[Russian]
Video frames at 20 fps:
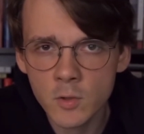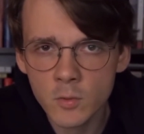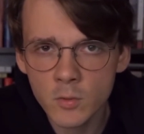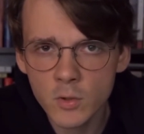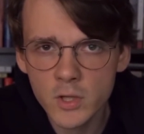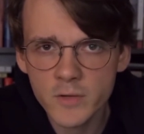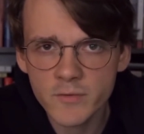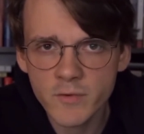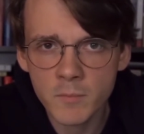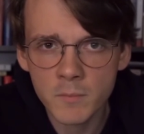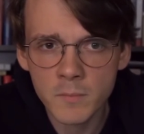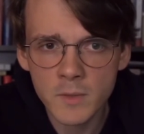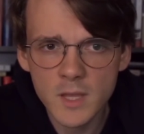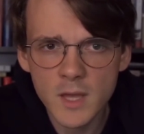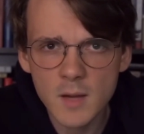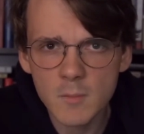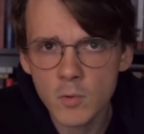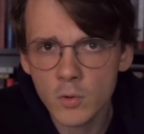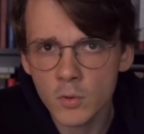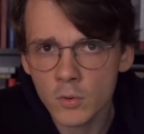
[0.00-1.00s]
Ионовым
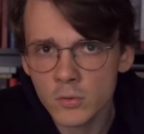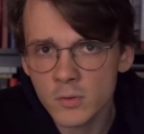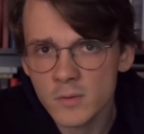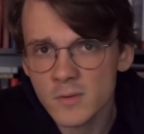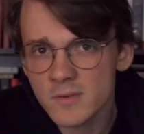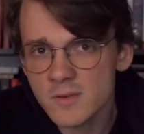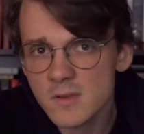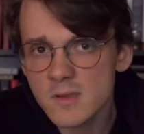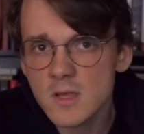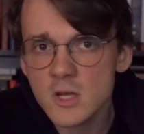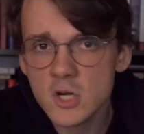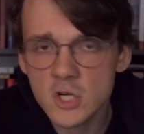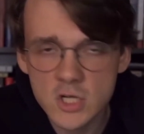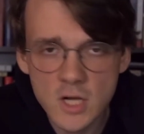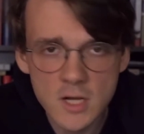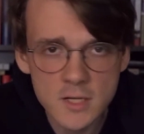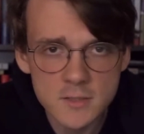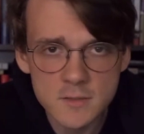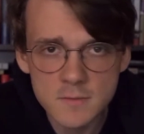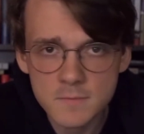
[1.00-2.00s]
меня могут
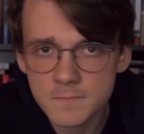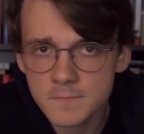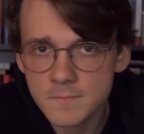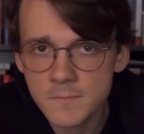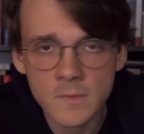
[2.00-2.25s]
задержать,